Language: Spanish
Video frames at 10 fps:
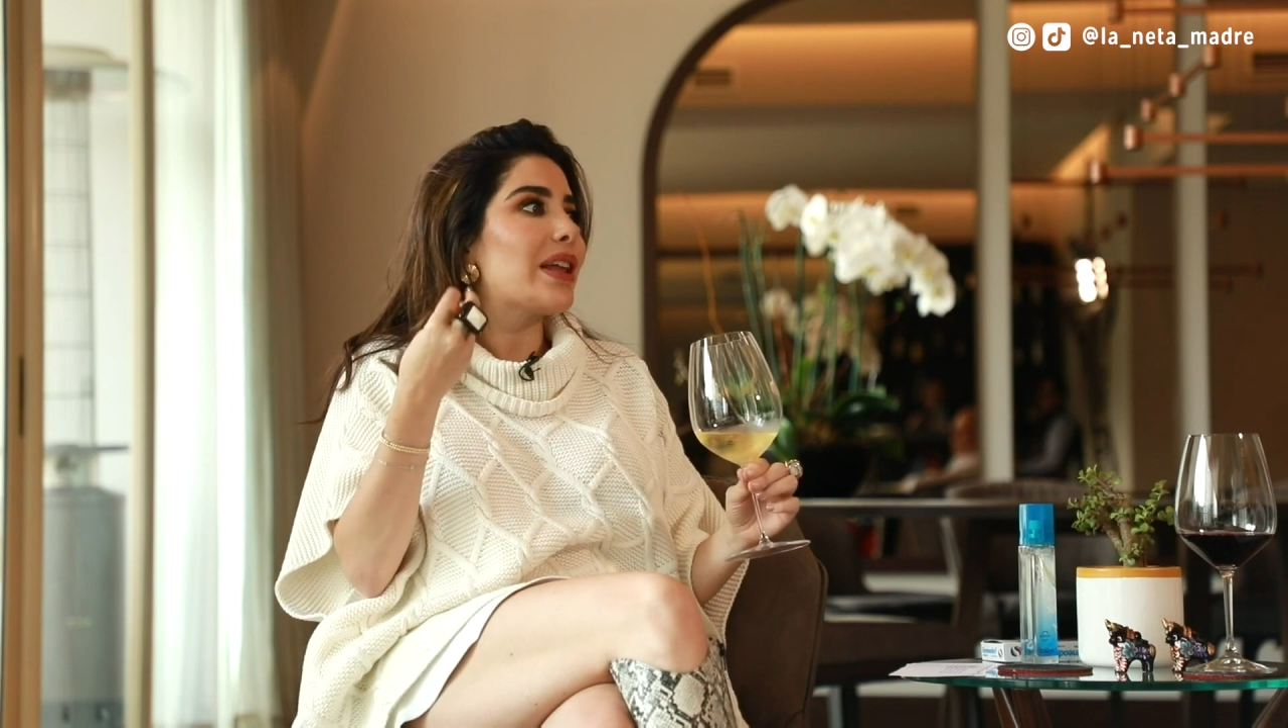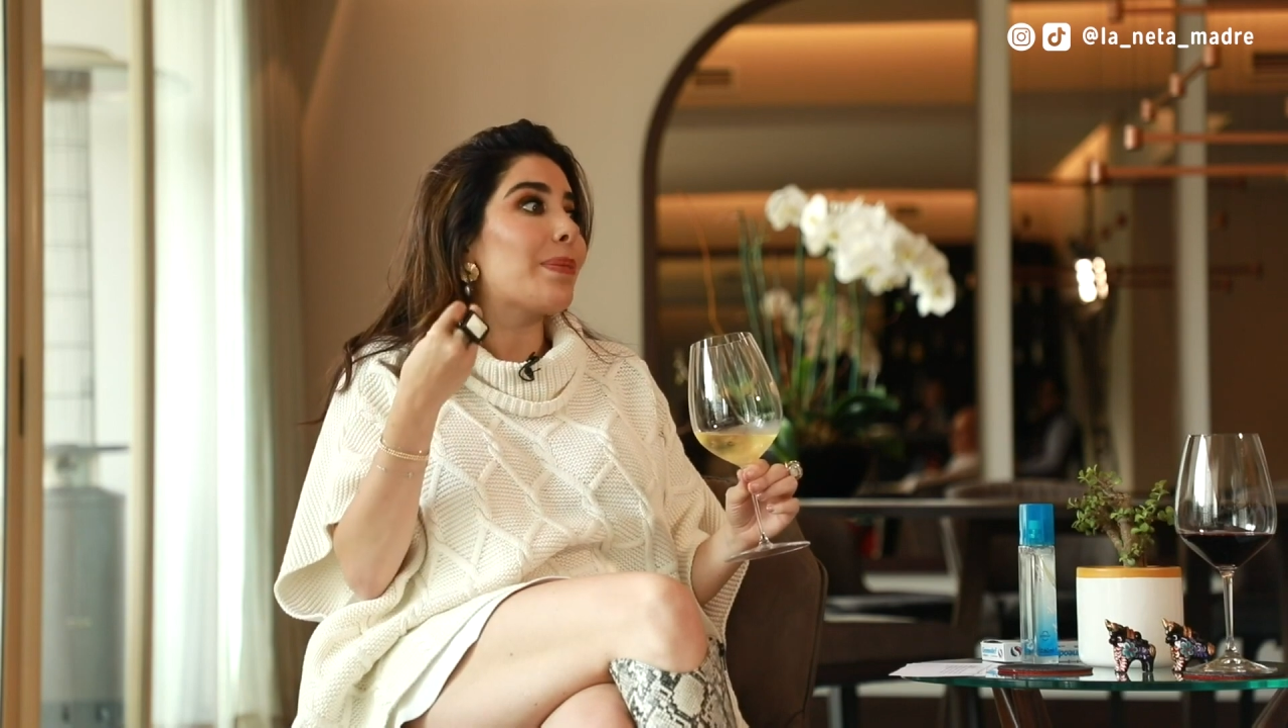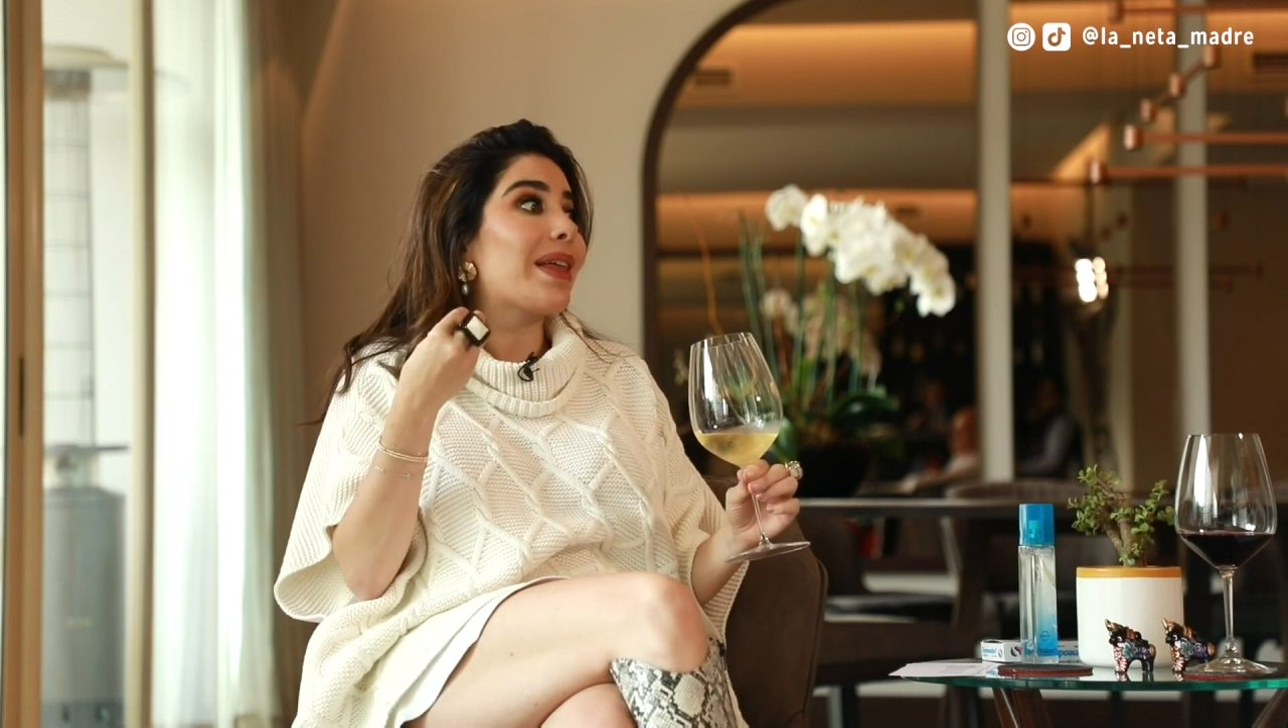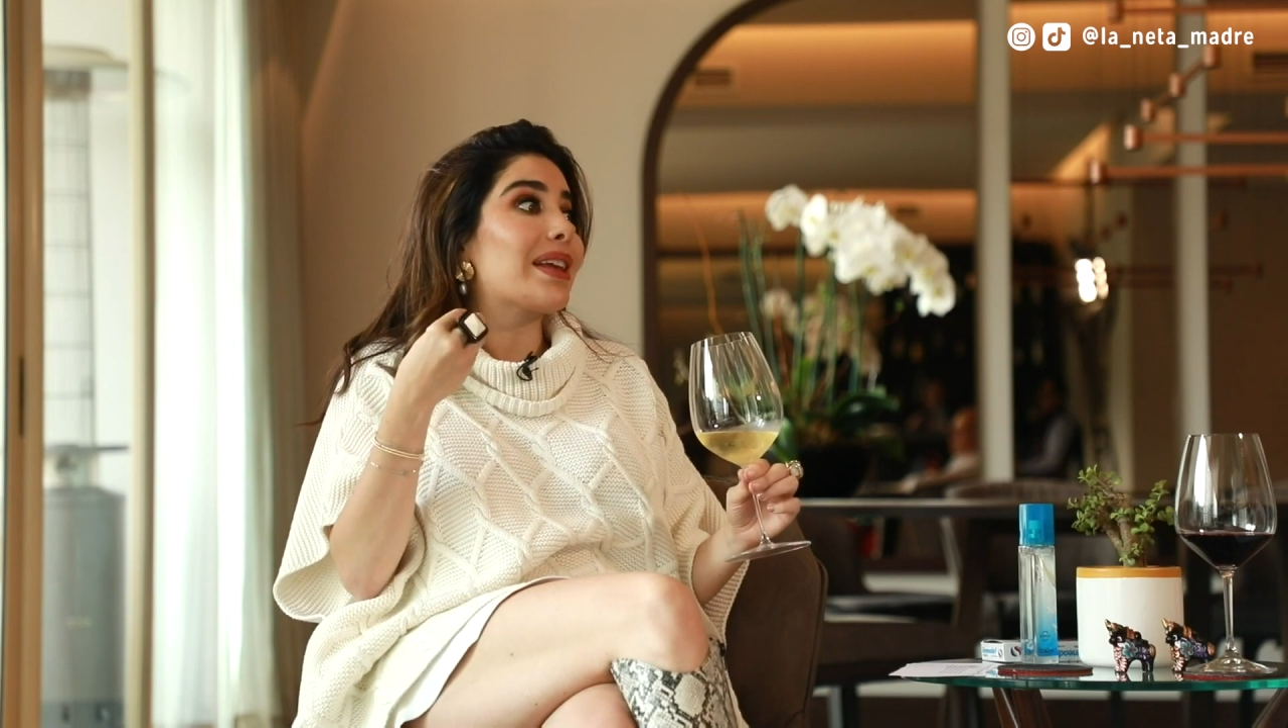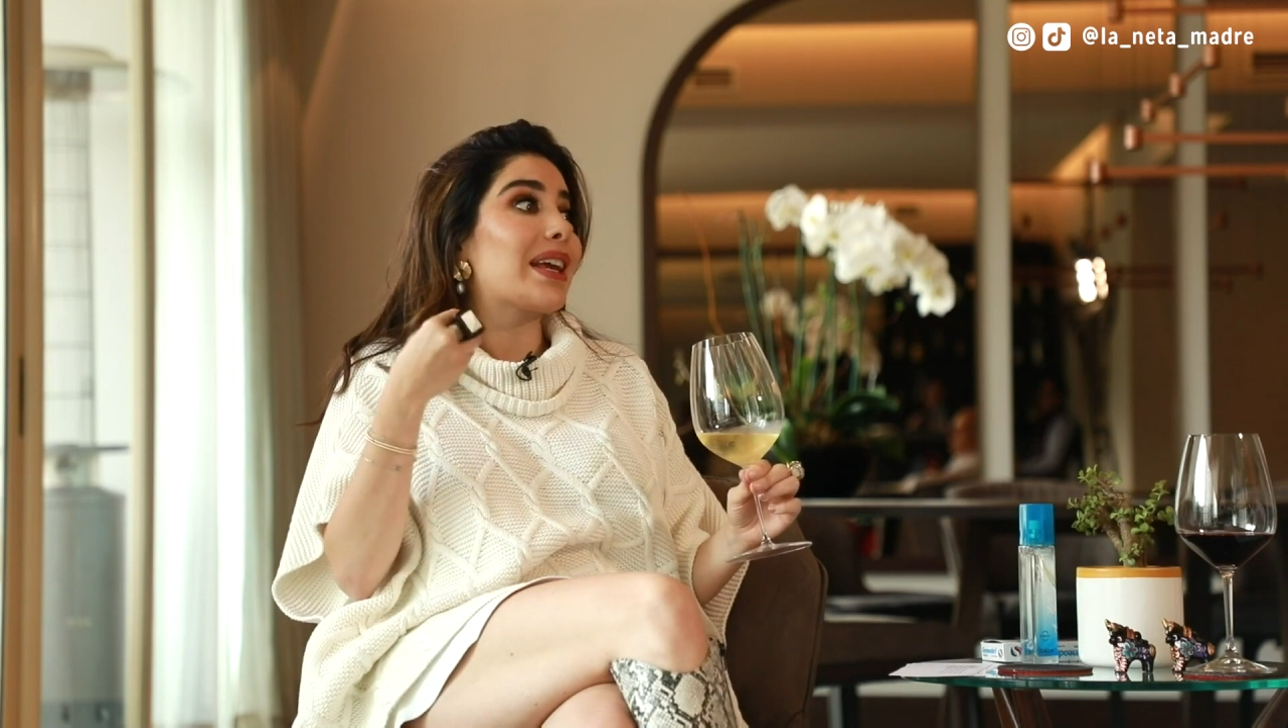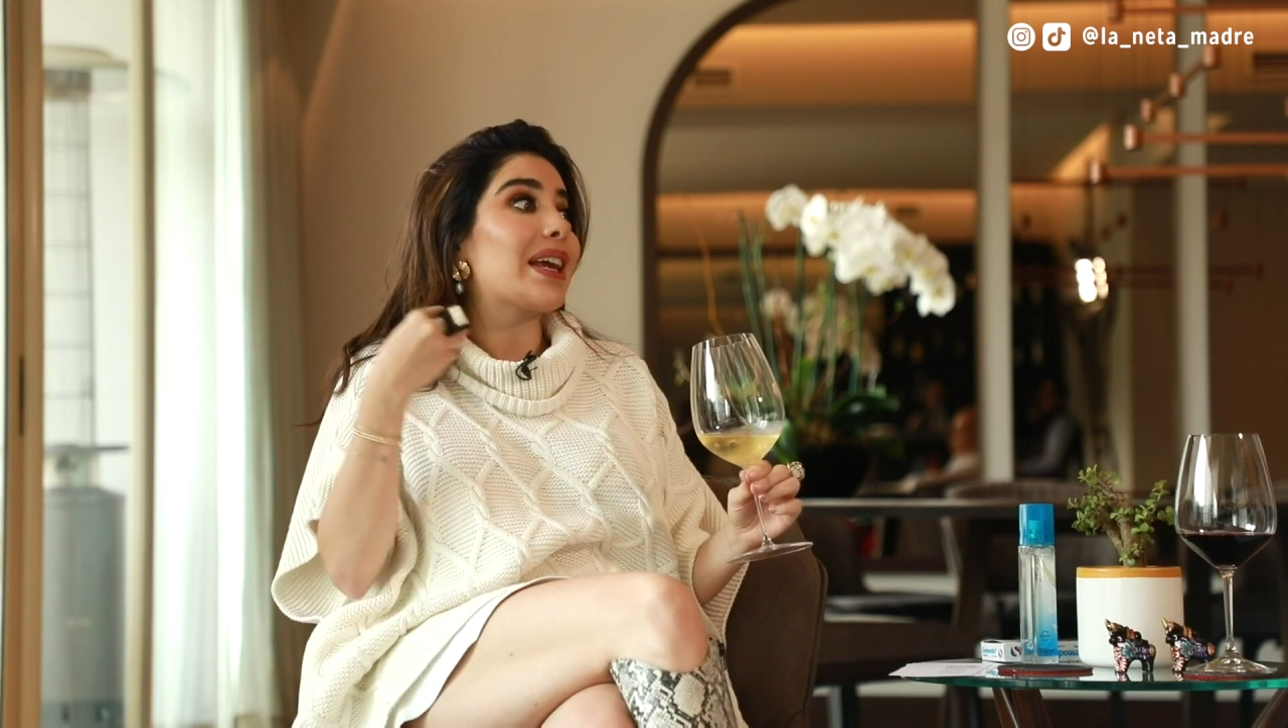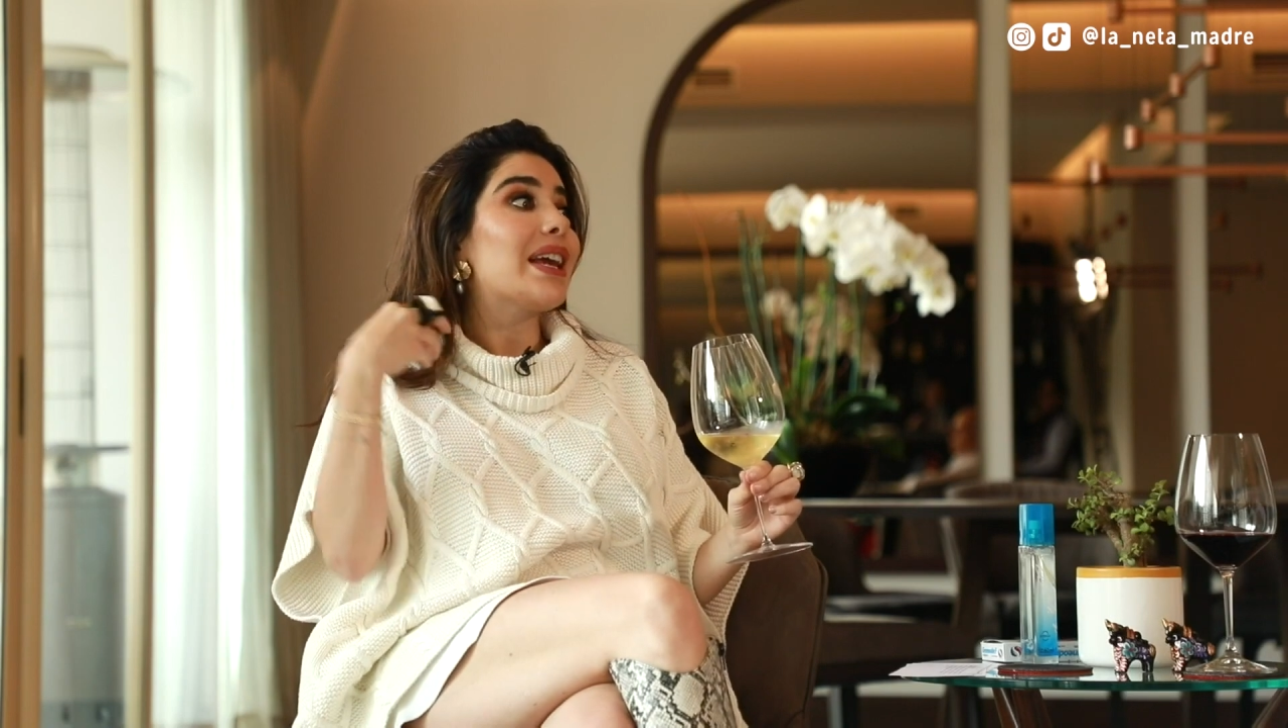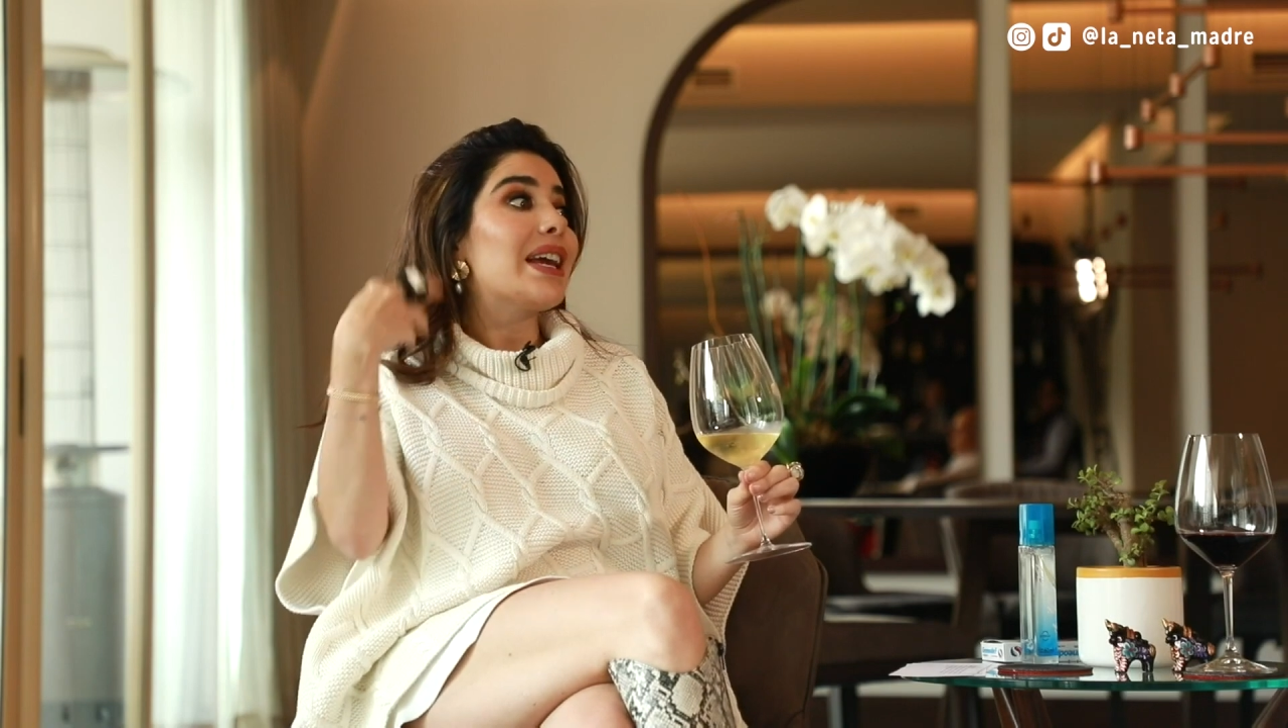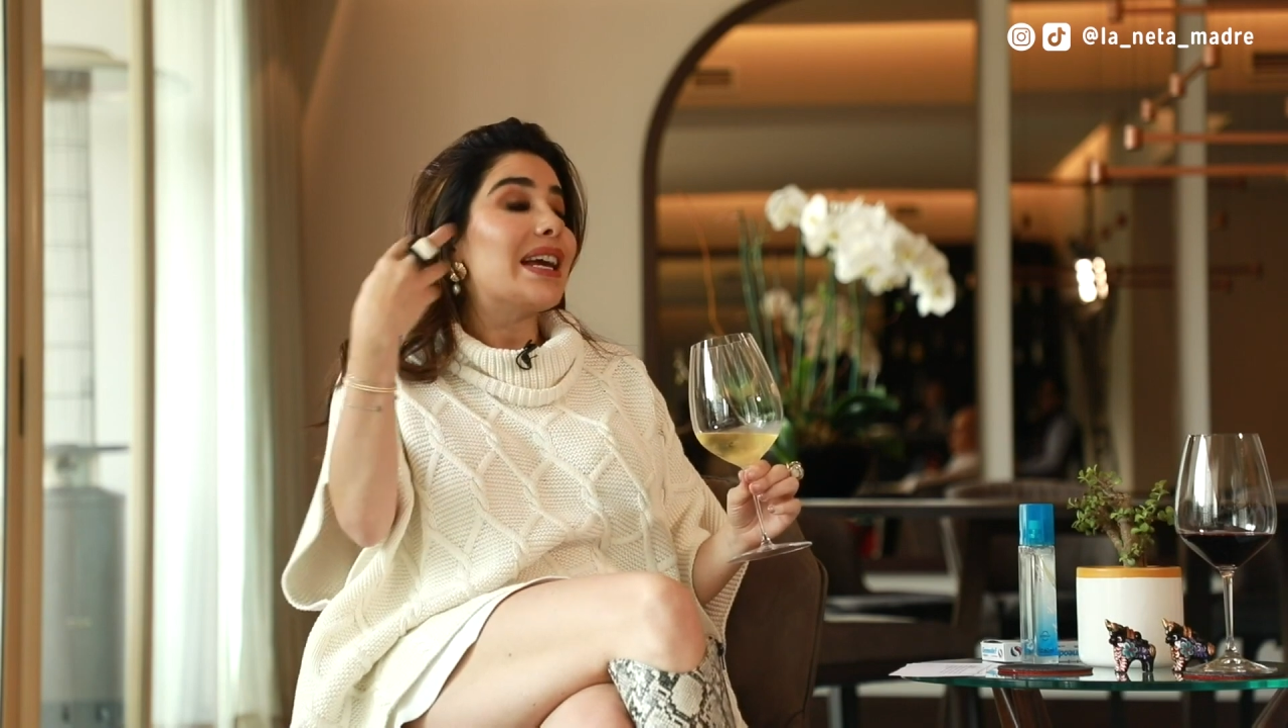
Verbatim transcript: tema de que